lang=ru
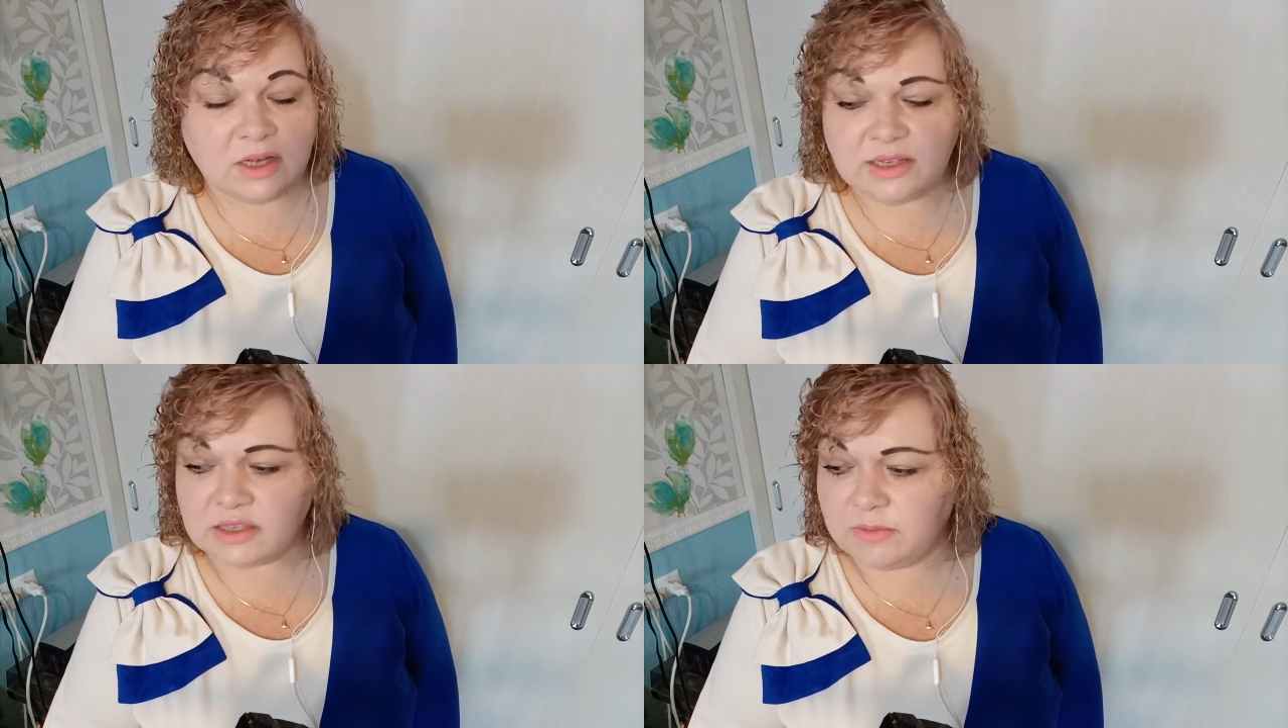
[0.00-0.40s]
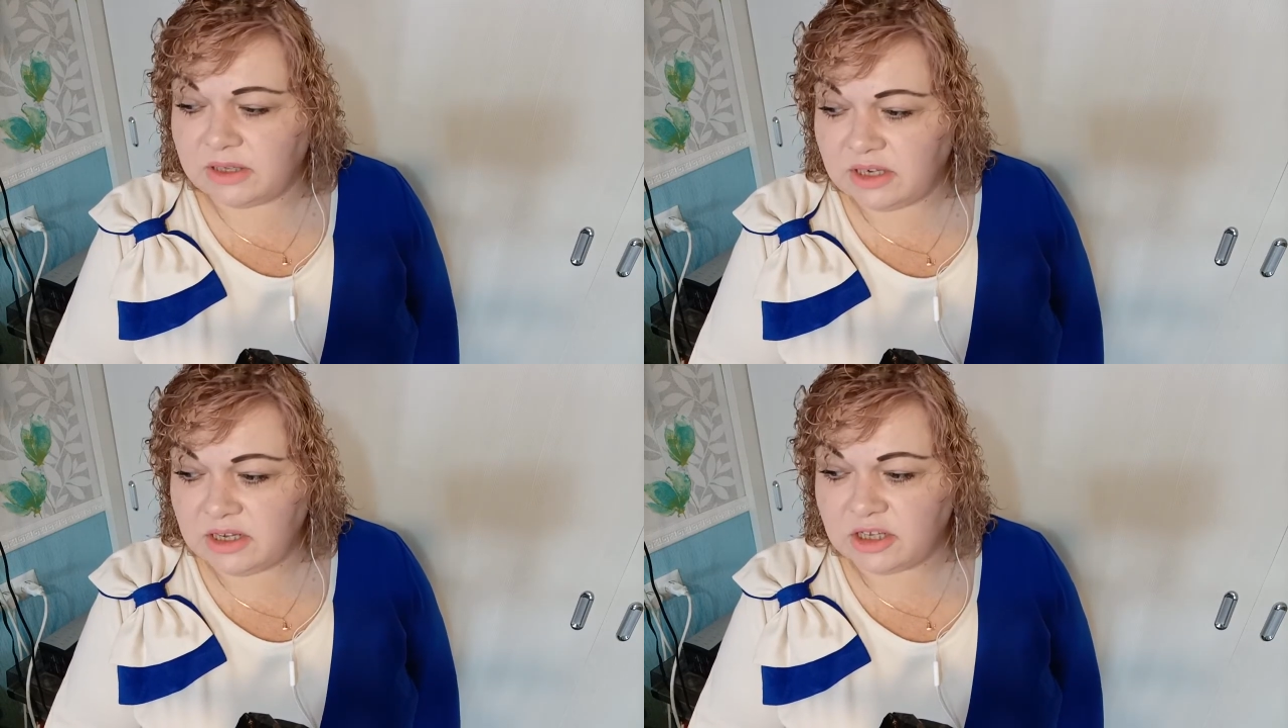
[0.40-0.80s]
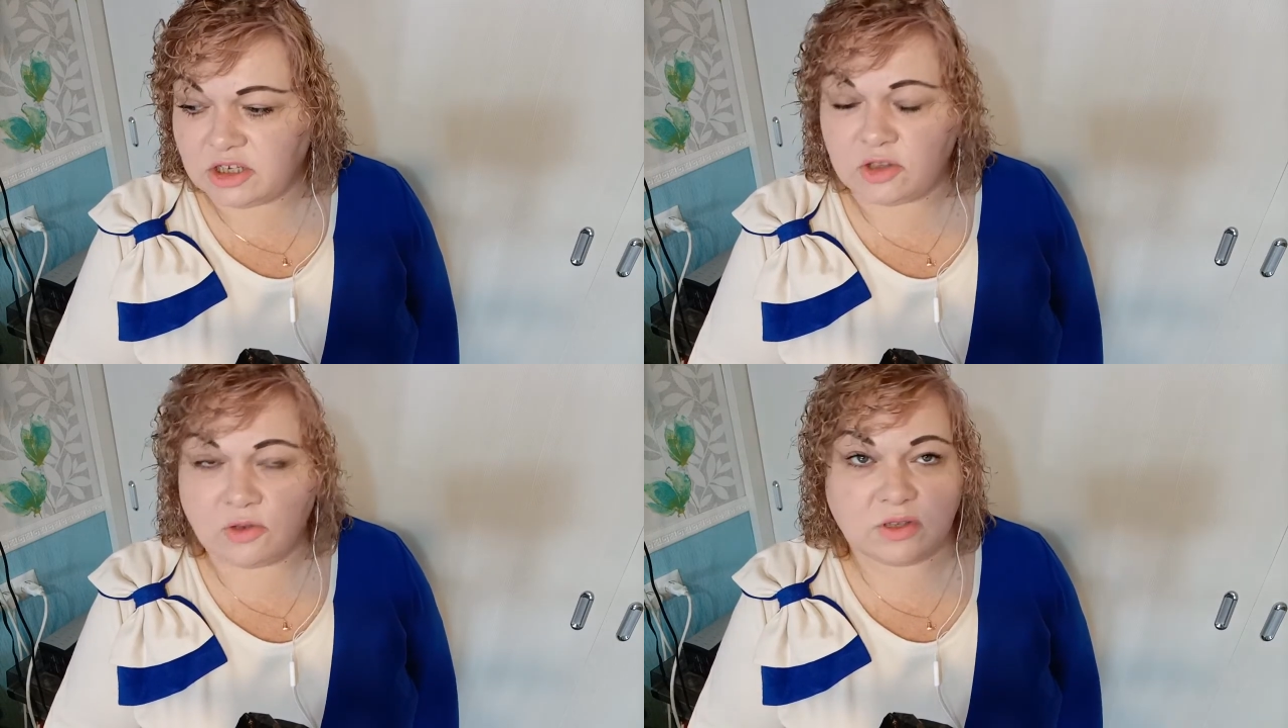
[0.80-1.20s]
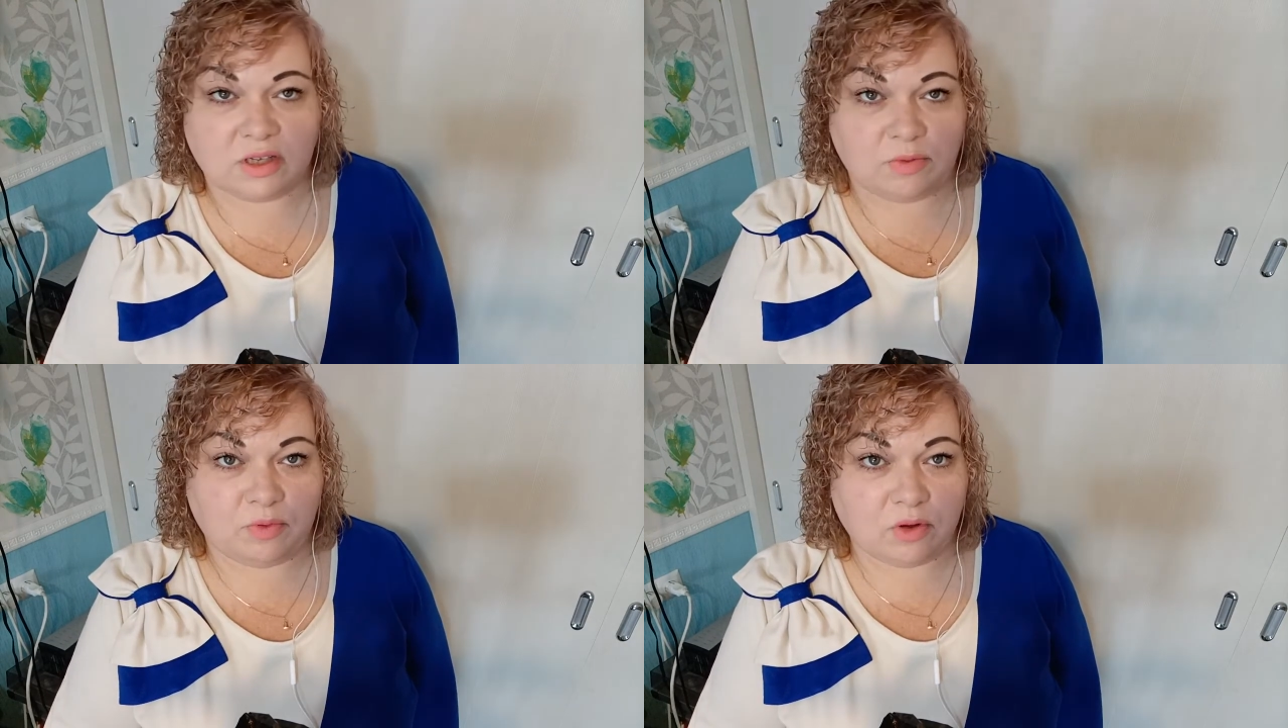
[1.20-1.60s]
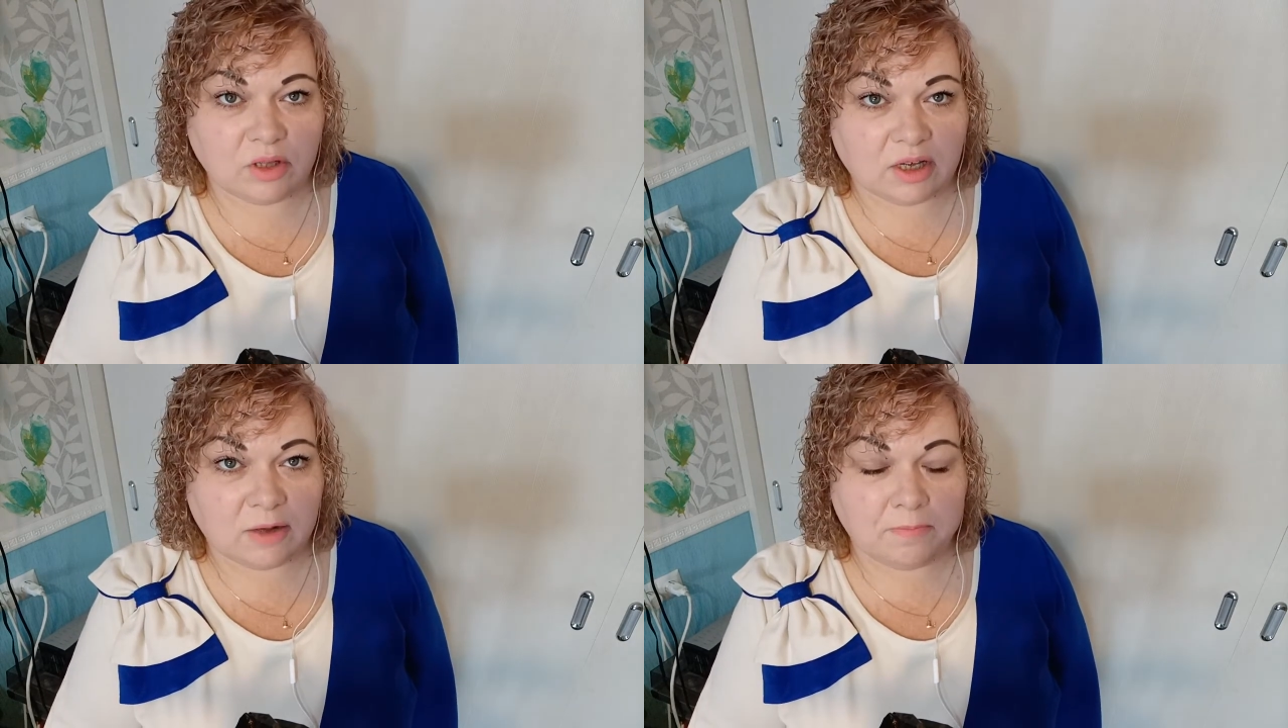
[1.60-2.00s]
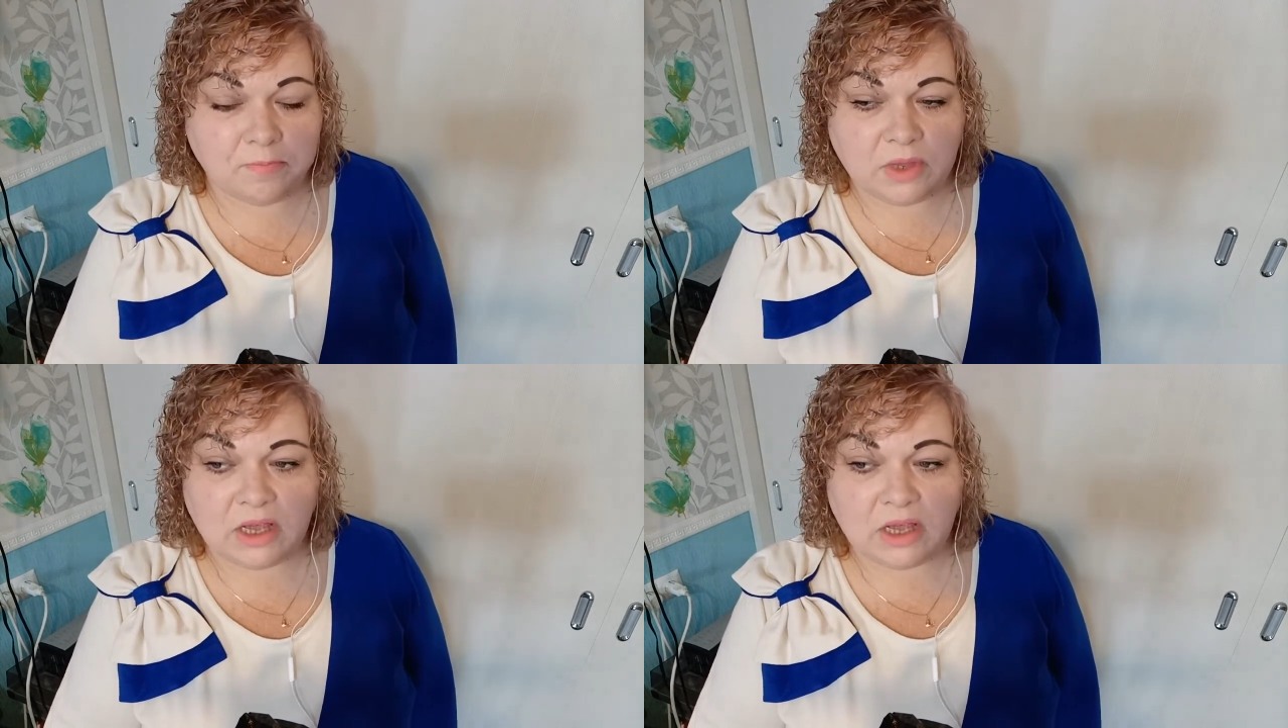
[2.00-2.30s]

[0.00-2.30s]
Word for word: смотрите, что с ребенком.